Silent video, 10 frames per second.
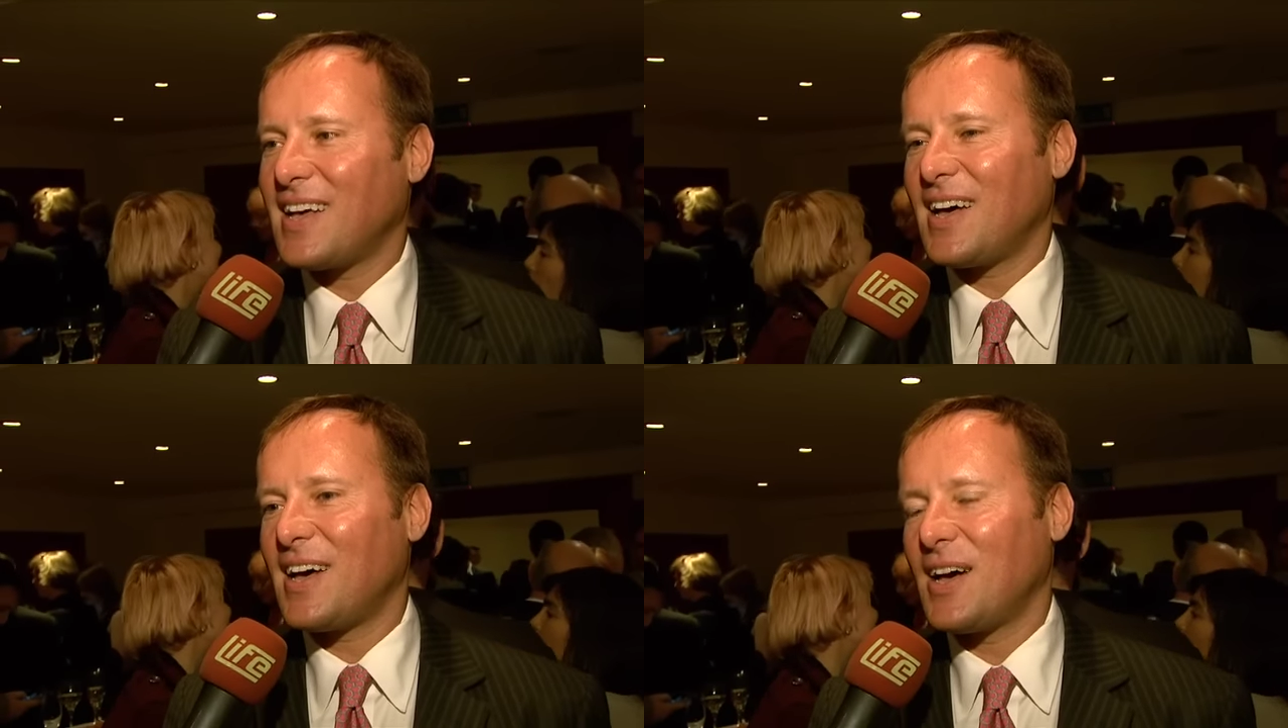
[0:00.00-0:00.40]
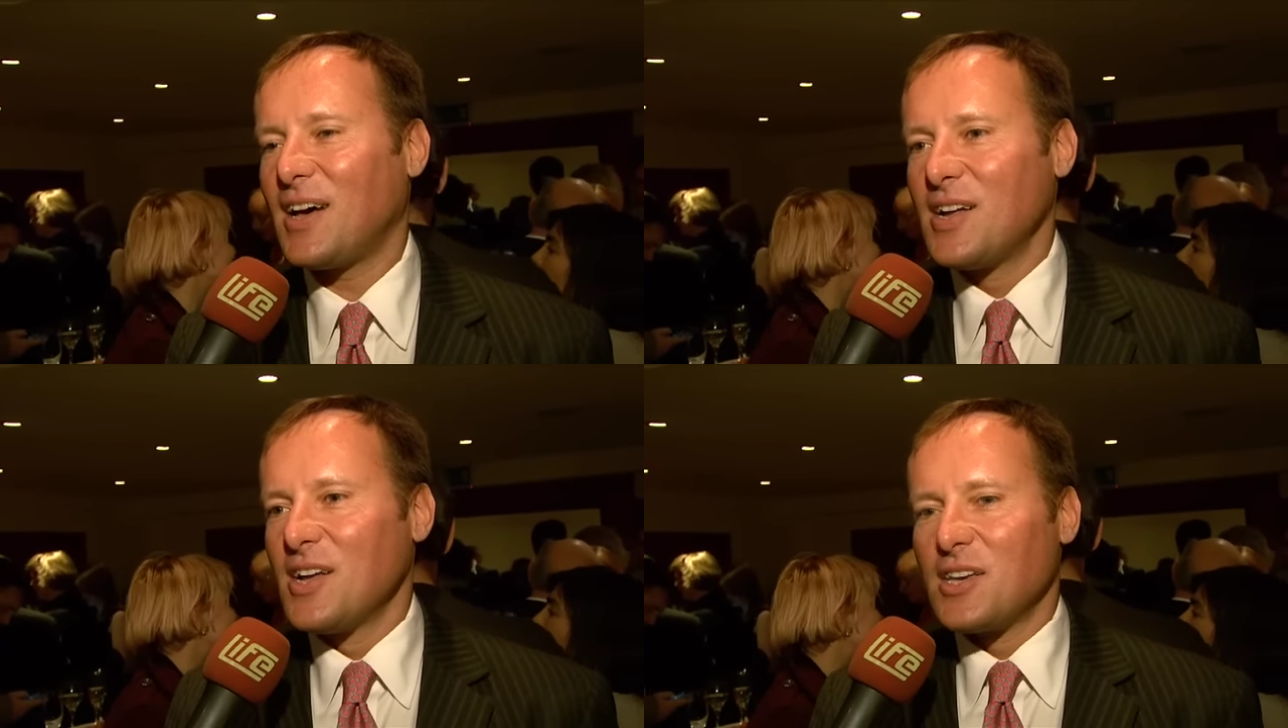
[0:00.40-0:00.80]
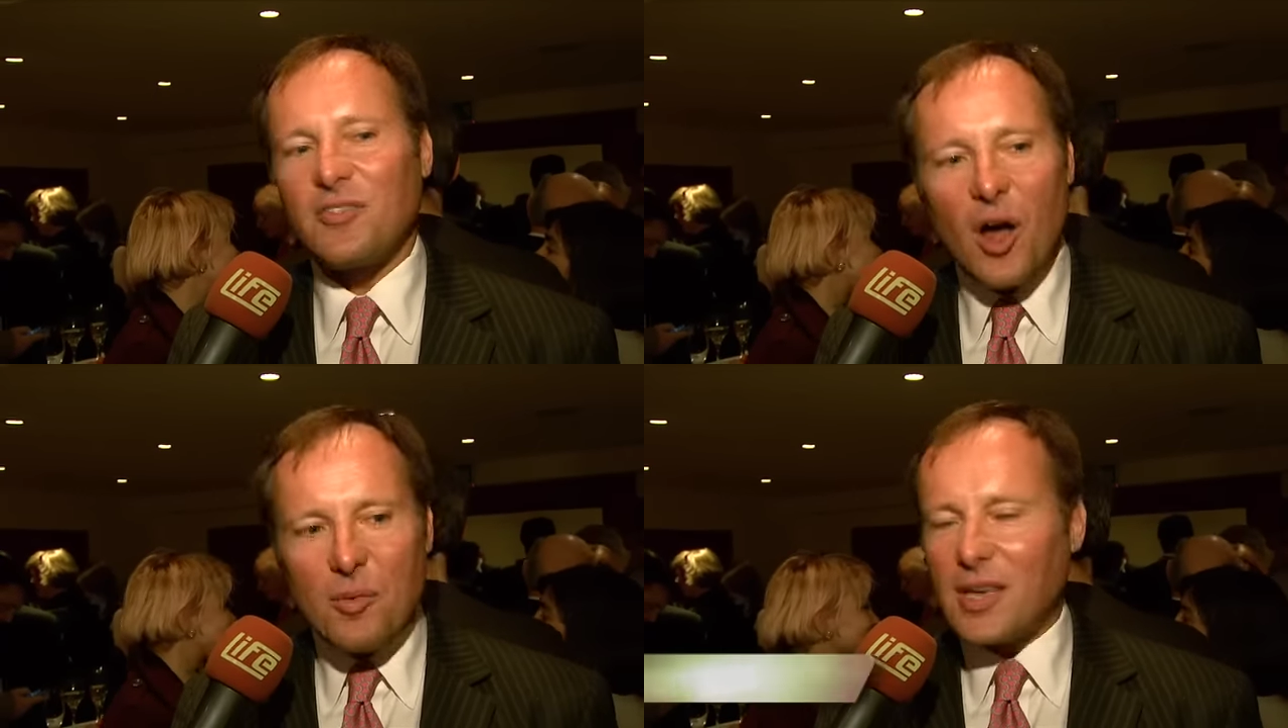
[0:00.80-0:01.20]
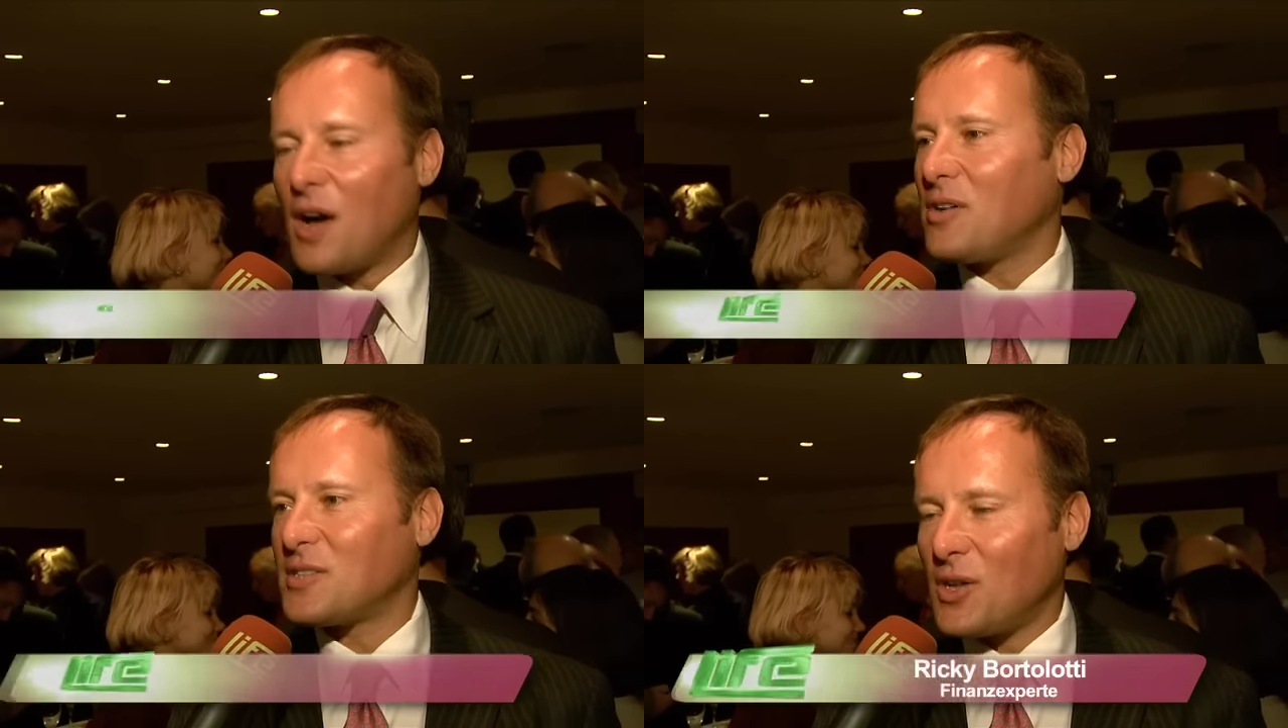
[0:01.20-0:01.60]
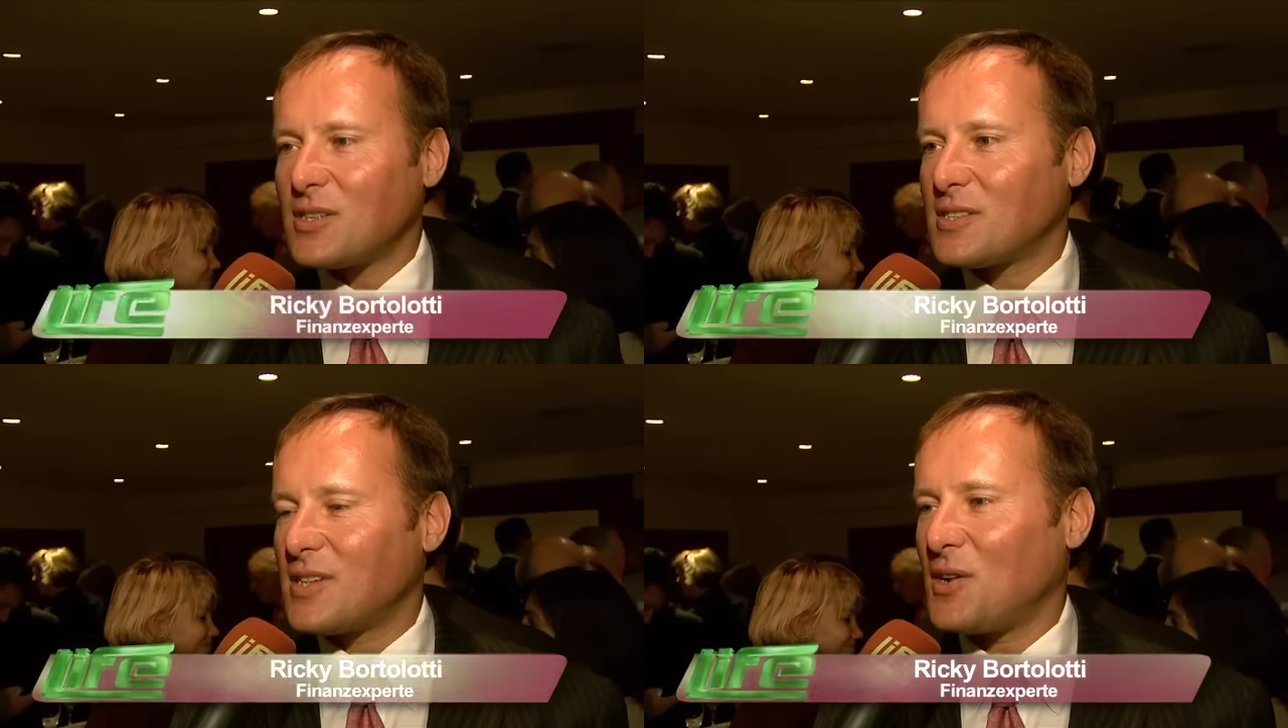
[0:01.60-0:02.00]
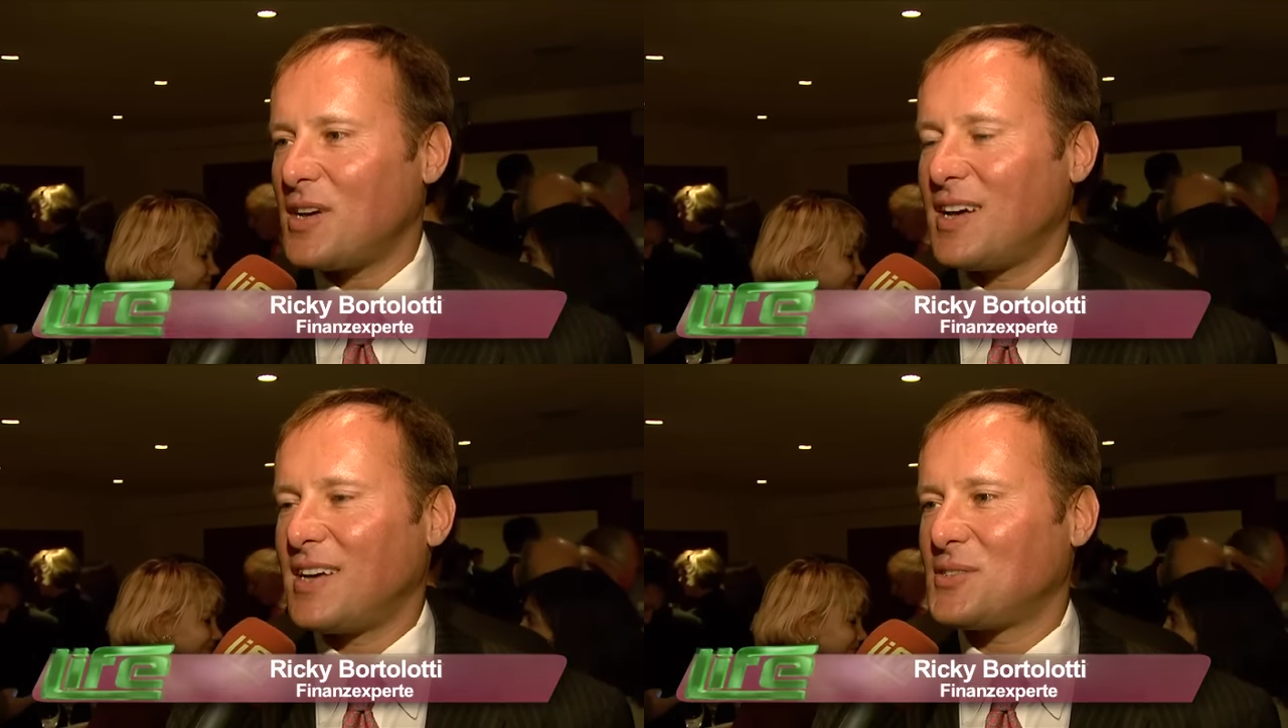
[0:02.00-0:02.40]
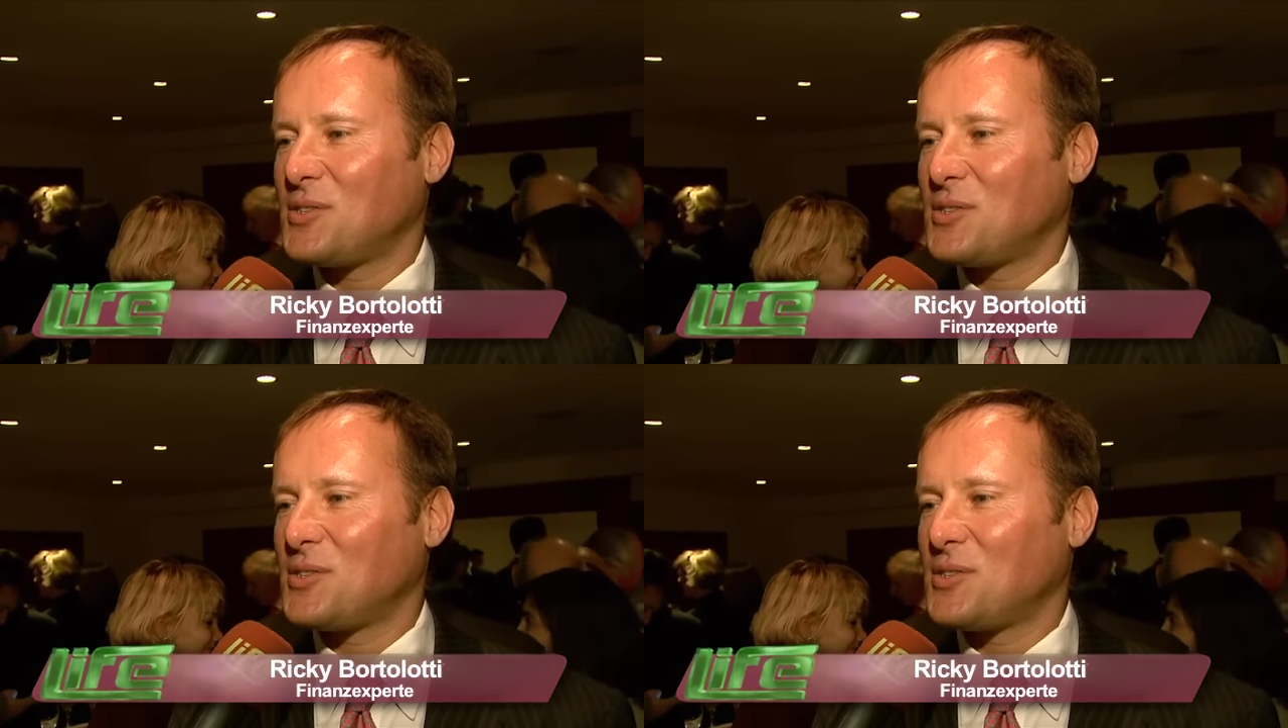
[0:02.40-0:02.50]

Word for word: Äh, ich freue mich auch, wenn sonst noch äh,